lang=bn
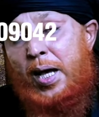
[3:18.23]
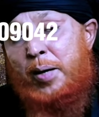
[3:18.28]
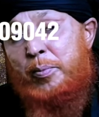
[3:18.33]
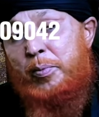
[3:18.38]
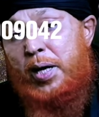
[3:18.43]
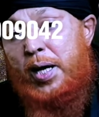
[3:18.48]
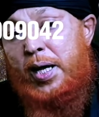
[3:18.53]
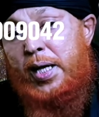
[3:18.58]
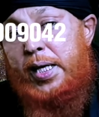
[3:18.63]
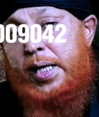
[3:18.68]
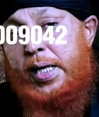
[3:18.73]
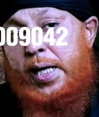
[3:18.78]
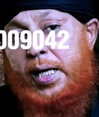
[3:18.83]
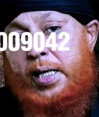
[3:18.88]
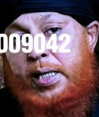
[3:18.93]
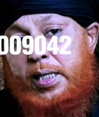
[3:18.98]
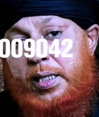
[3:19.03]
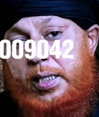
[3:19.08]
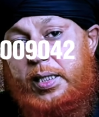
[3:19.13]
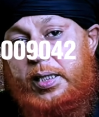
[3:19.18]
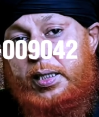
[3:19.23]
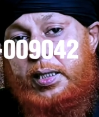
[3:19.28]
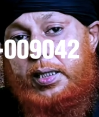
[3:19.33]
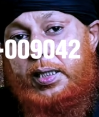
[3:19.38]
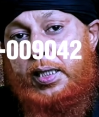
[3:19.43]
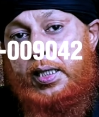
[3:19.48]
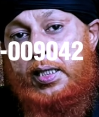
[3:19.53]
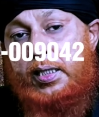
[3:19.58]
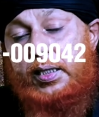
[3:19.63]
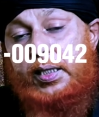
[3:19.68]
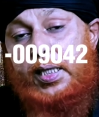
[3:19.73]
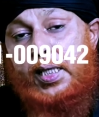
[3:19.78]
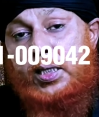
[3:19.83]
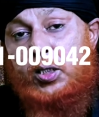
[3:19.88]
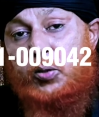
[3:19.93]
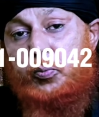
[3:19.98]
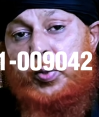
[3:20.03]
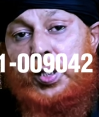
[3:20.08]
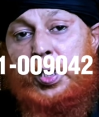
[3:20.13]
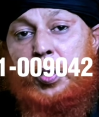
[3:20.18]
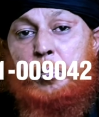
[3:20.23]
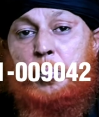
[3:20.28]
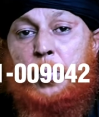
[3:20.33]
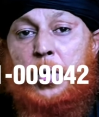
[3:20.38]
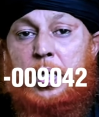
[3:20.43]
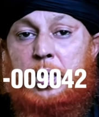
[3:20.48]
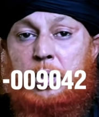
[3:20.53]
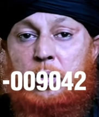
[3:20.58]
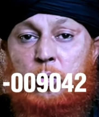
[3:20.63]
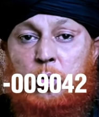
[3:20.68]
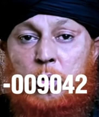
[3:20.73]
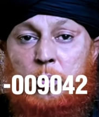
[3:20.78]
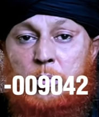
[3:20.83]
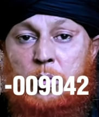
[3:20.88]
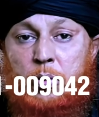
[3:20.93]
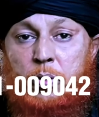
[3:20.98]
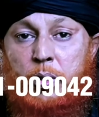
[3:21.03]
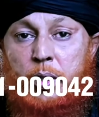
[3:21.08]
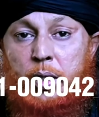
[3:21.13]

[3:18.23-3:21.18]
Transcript: আমরা একটি তাসবিহ পাঠ করব